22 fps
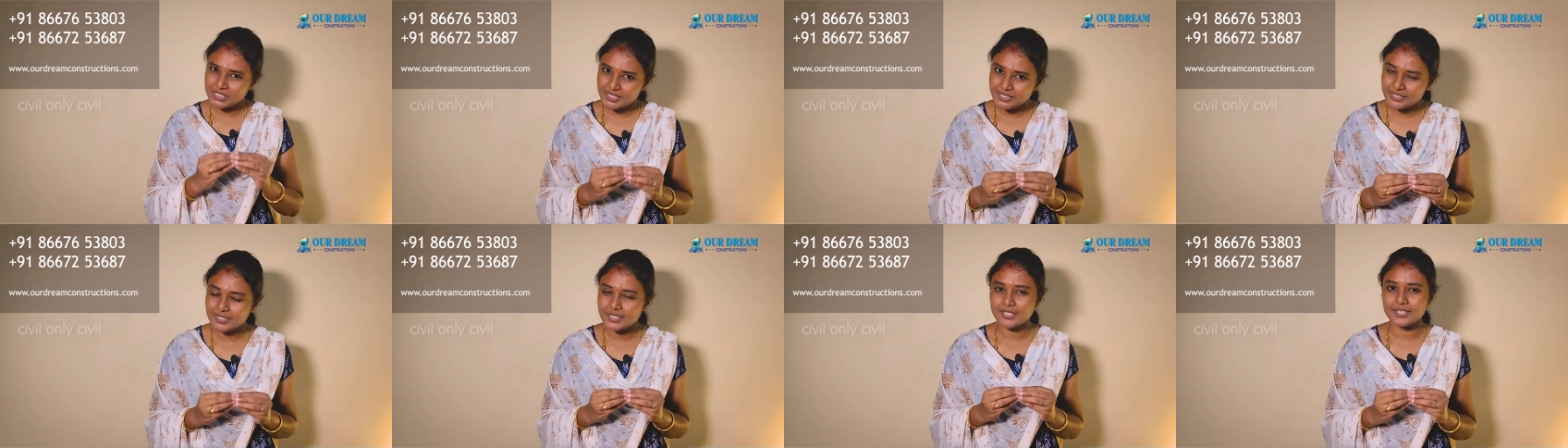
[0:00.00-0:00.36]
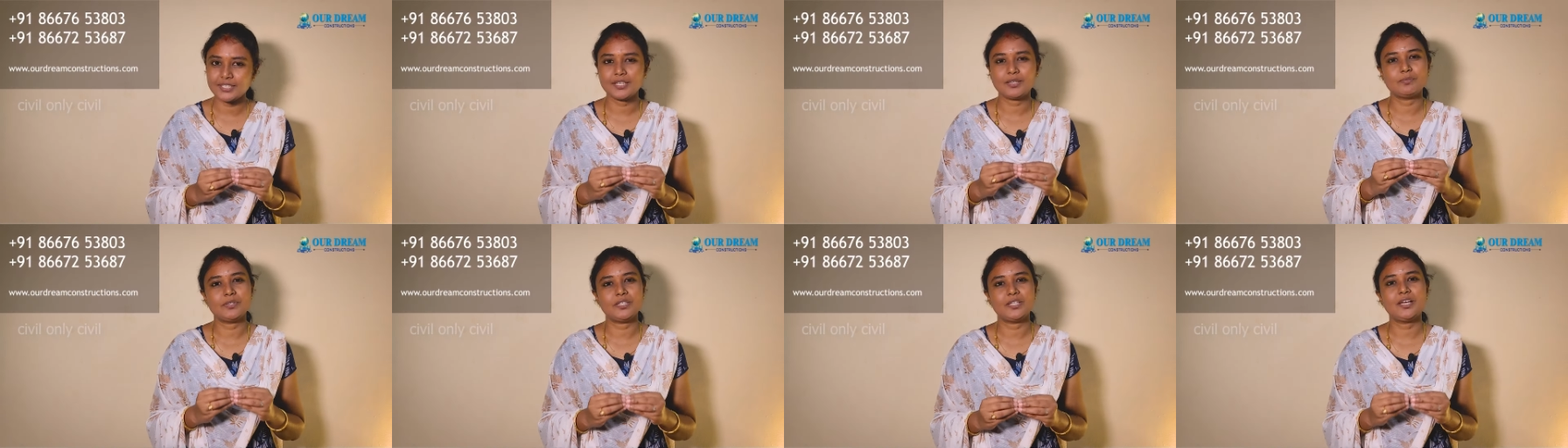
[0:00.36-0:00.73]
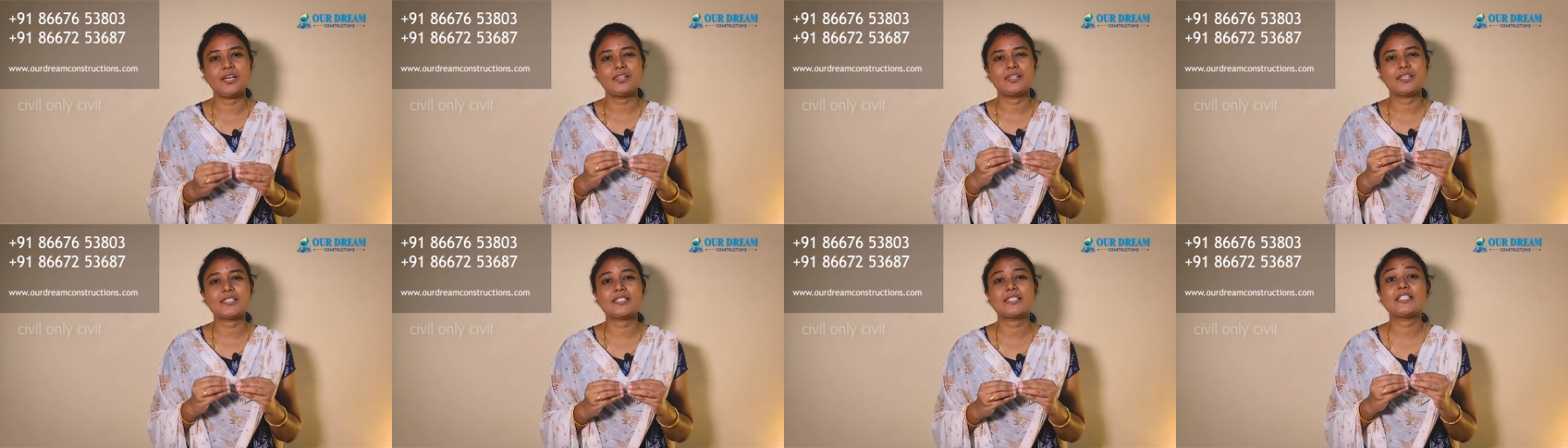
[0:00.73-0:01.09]
சின்னதாக இருக்குது
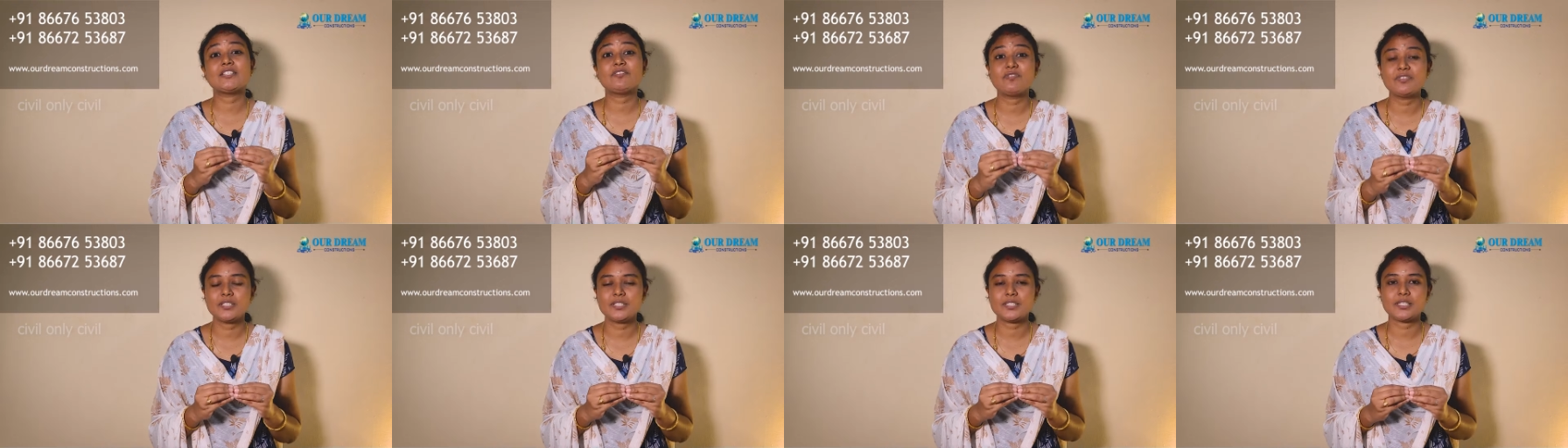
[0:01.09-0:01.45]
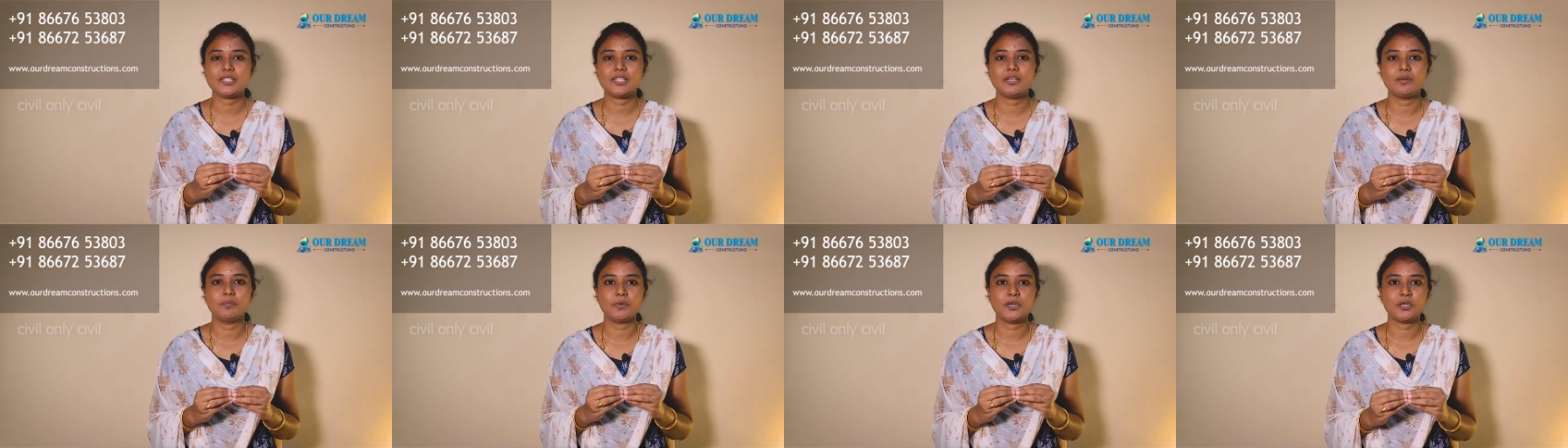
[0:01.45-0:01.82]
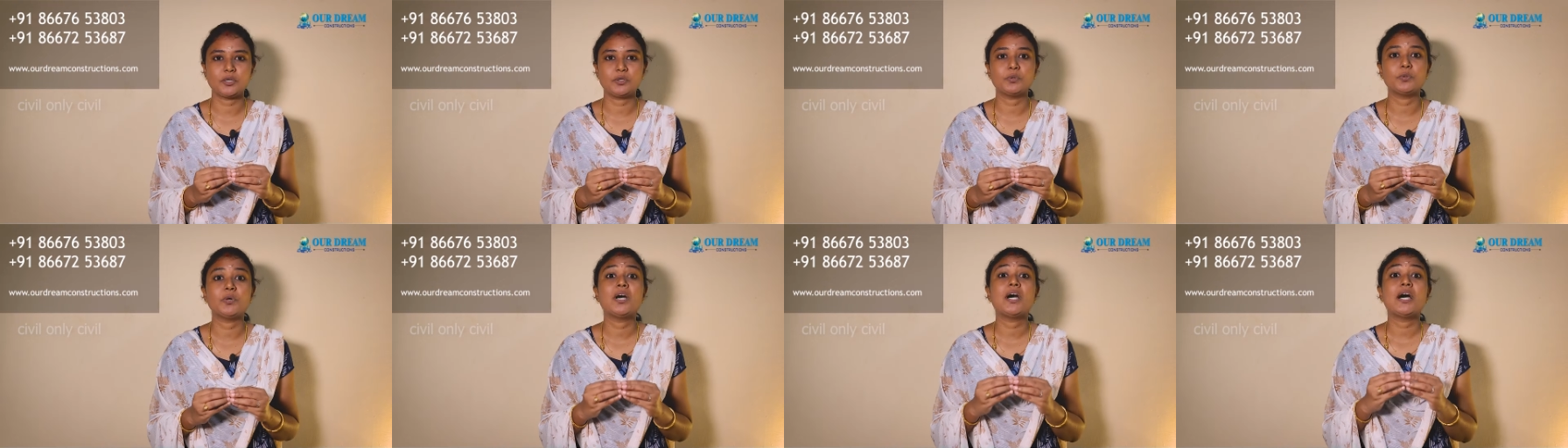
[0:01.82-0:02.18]
அப்படின்னா அதில் ஸ்டிஃப்னஸ்
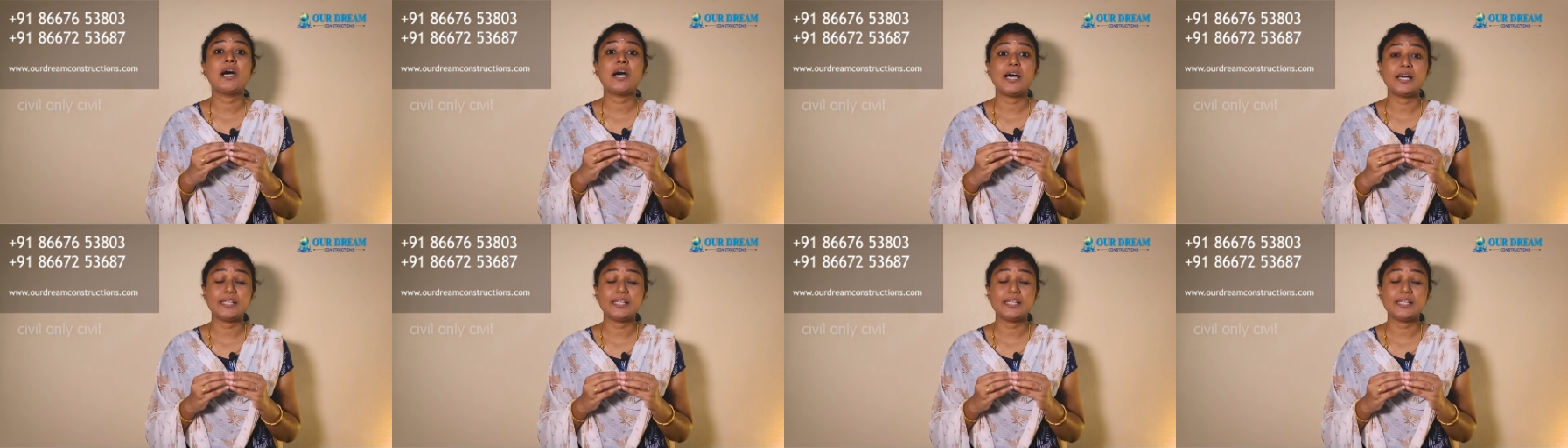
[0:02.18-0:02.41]
அதிகமாகும்